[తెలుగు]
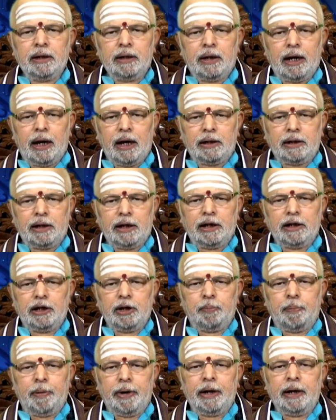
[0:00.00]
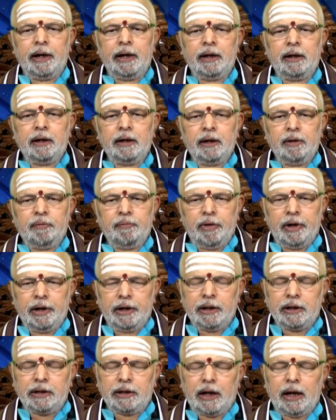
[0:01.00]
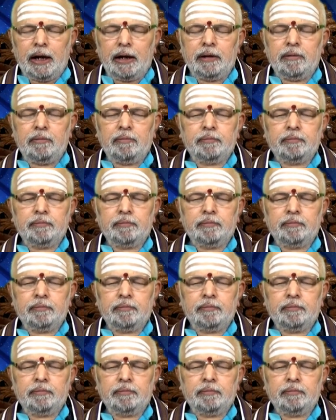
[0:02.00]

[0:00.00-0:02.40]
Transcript: కార్తీక దీపాన్ని వెలిగించాలి